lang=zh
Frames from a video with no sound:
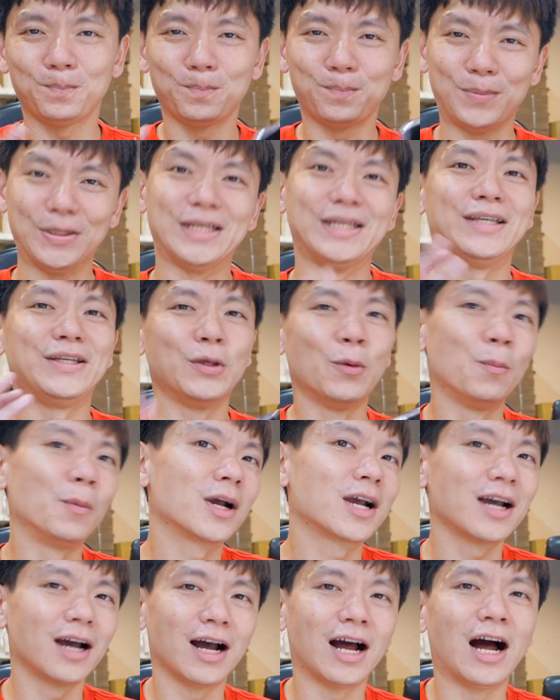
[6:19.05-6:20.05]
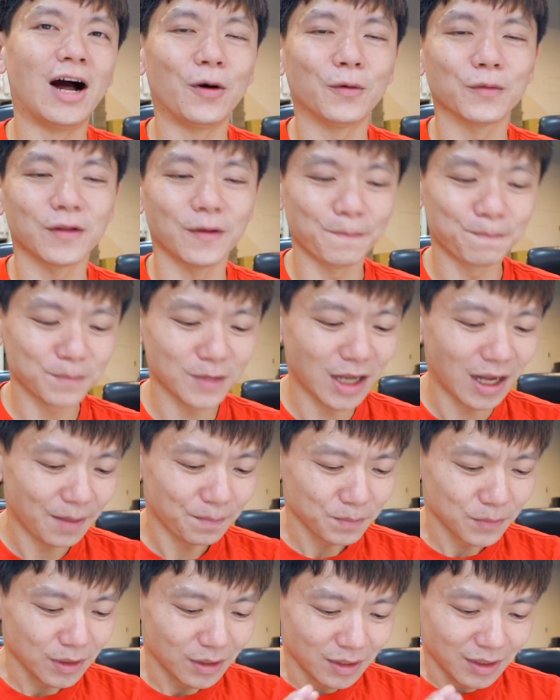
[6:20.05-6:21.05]
比有没有更好的？
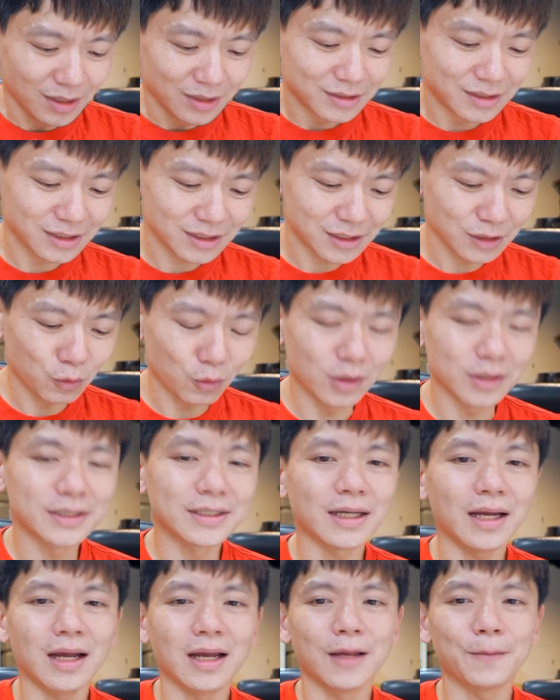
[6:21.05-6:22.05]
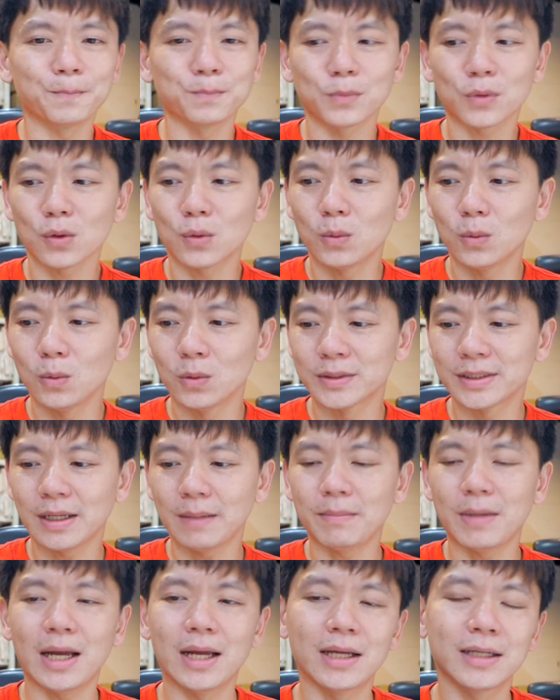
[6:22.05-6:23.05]
那其实我在我在
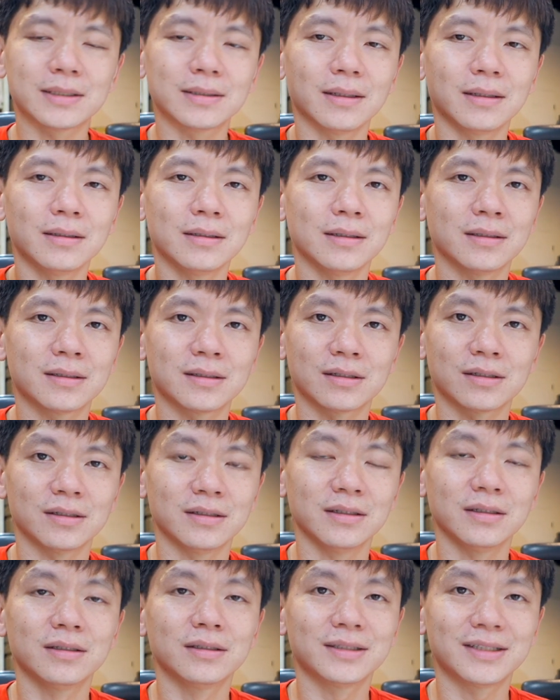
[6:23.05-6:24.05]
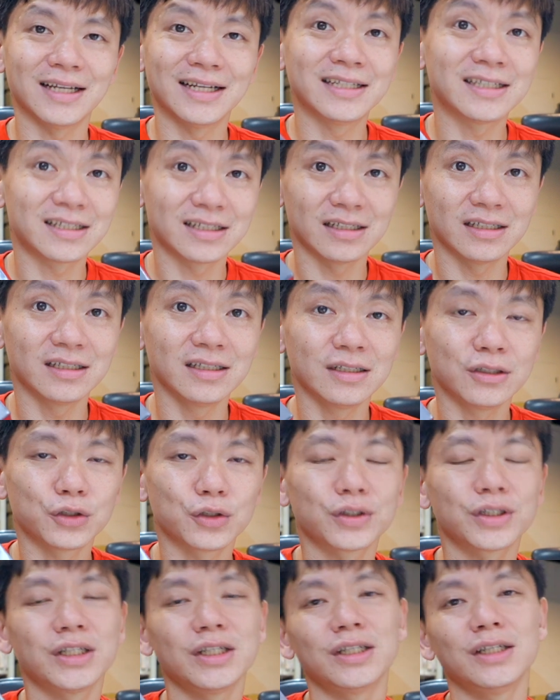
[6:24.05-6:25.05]
买 X 二十这一支，
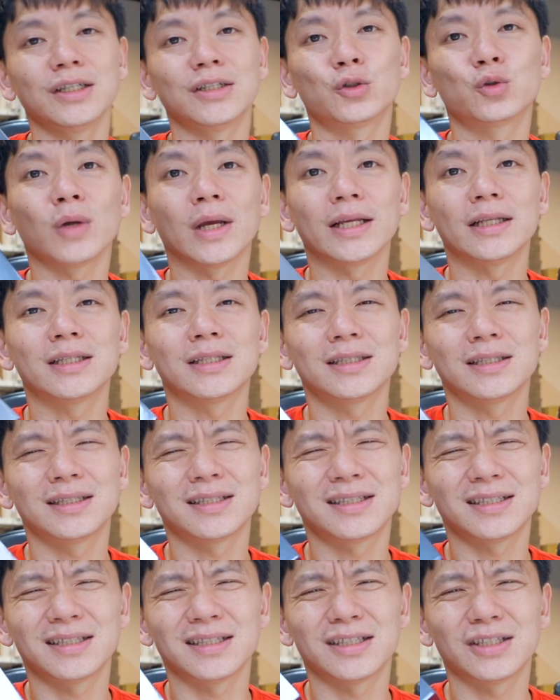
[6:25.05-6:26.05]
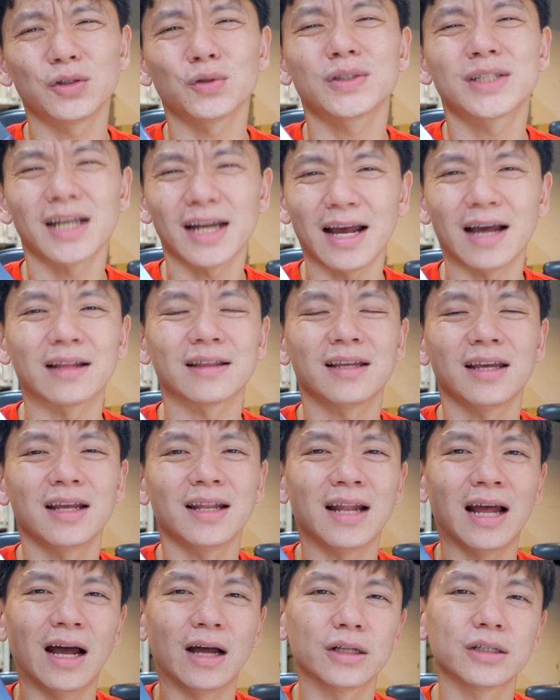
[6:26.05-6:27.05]
就是最就这两
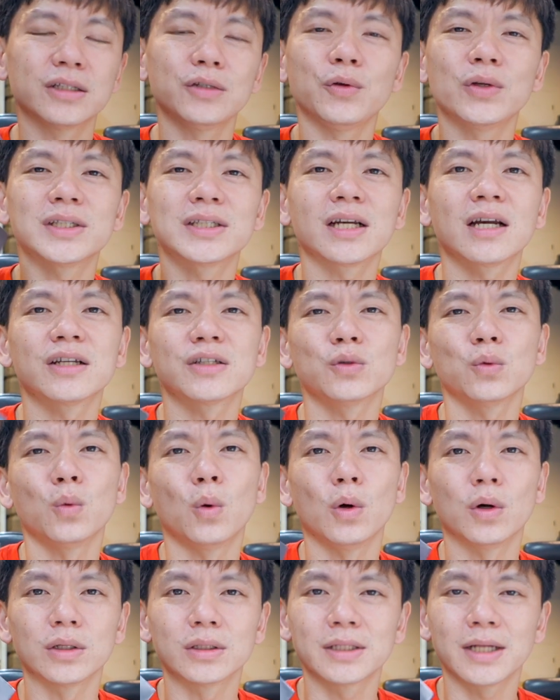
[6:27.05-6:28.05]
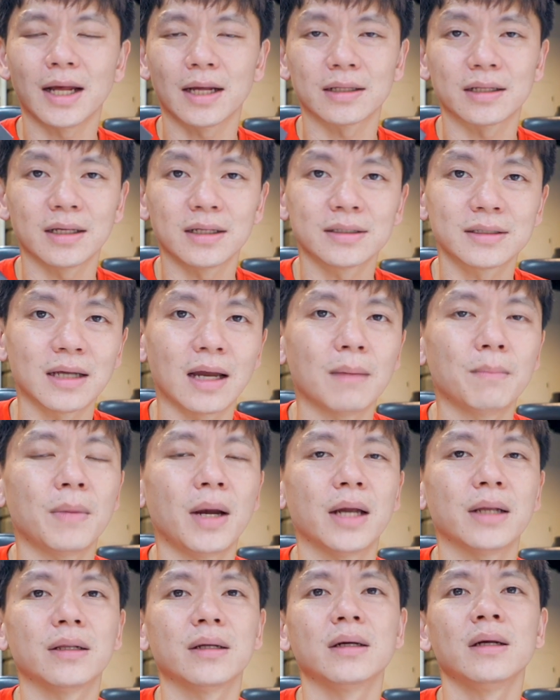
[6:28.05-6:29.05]
天啊，因为这个是我这两天才
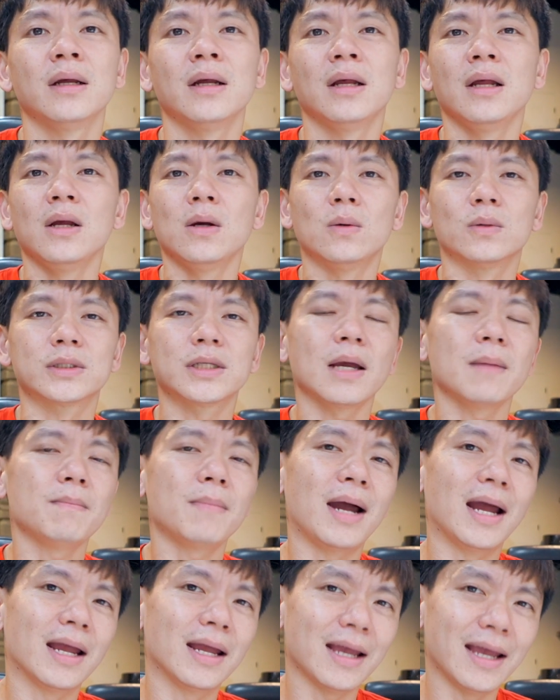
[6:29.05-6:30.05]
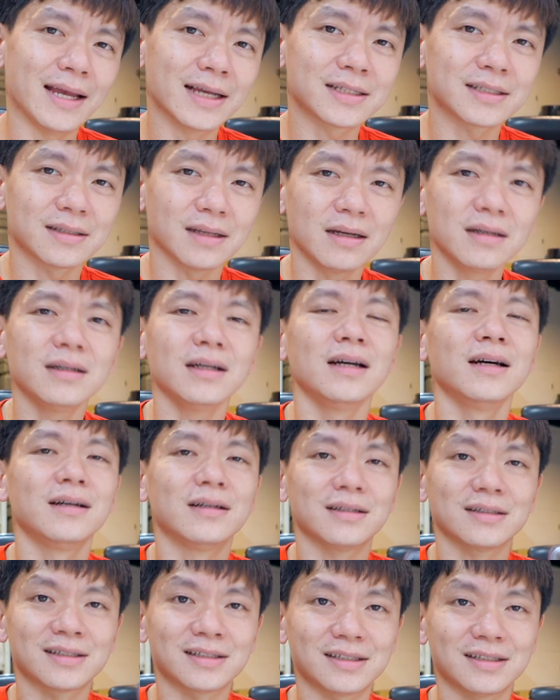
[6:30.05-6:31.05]
买的。我在买 X
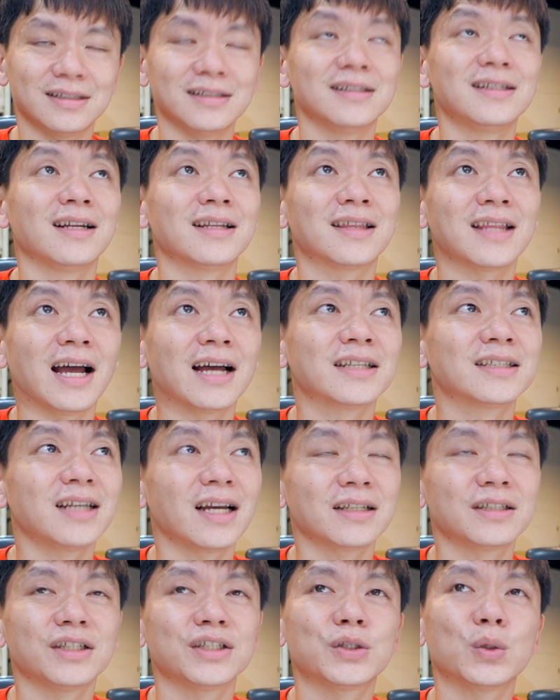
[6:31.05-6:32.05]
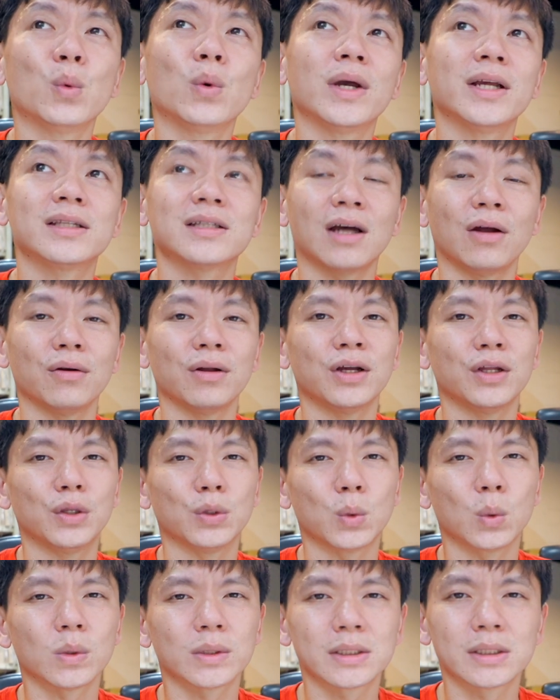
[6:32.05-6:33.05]
二十的当下，其实我也找了
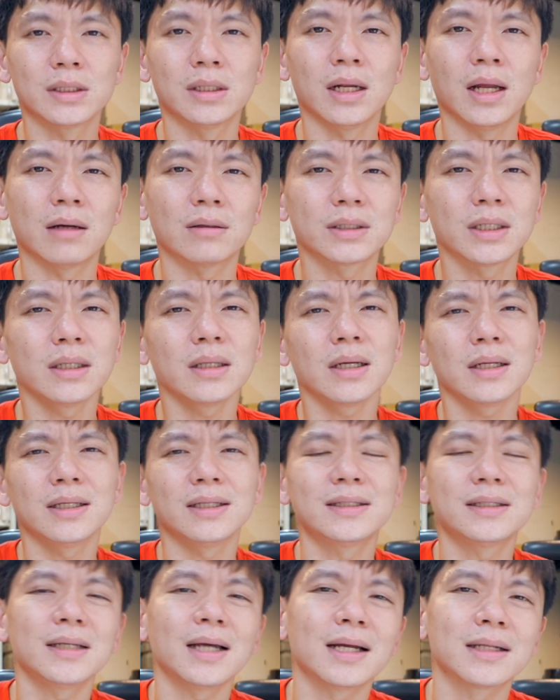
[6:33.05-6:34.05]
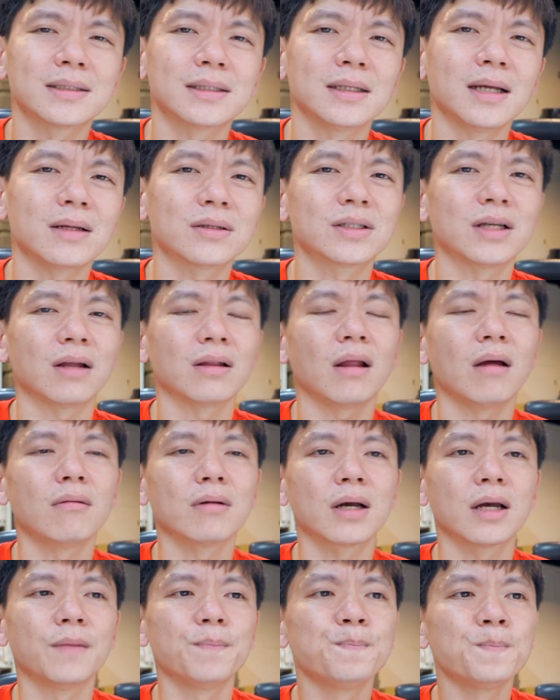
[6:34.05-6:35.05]
很多资料，真的一下子要找到
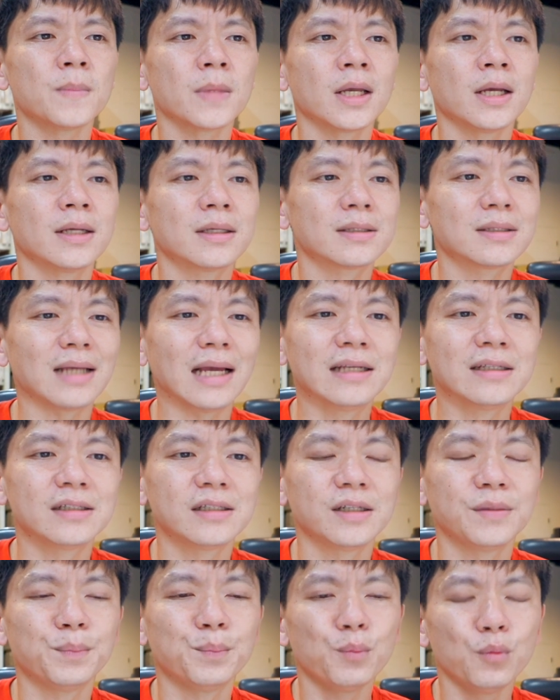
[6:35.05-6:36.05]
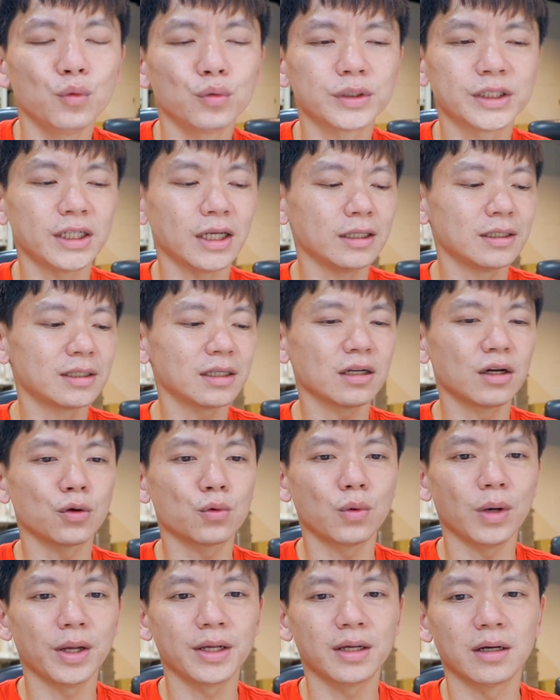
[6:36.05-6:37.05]
跟三星目前这个
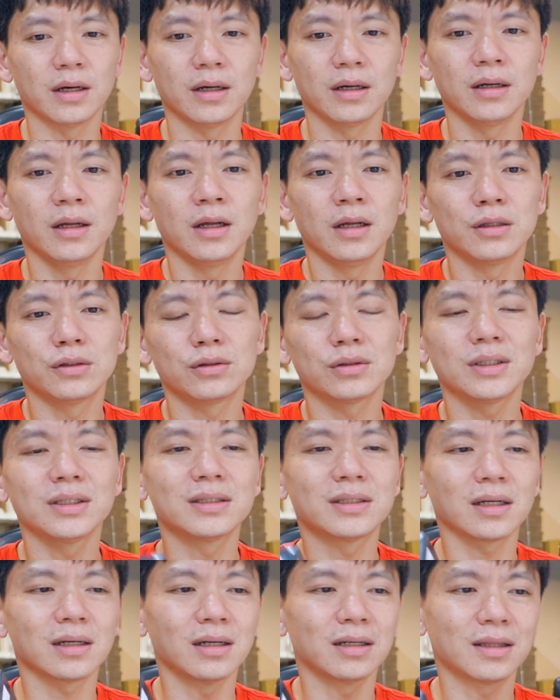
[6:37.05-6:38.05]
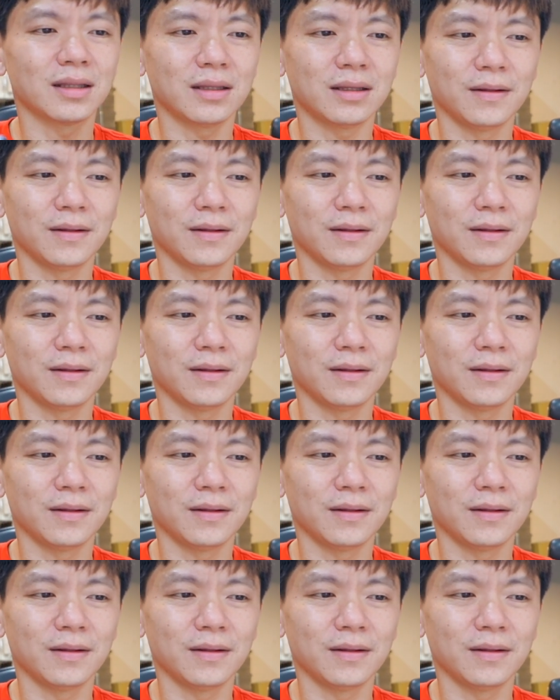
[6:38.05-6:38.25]
规格，就是这个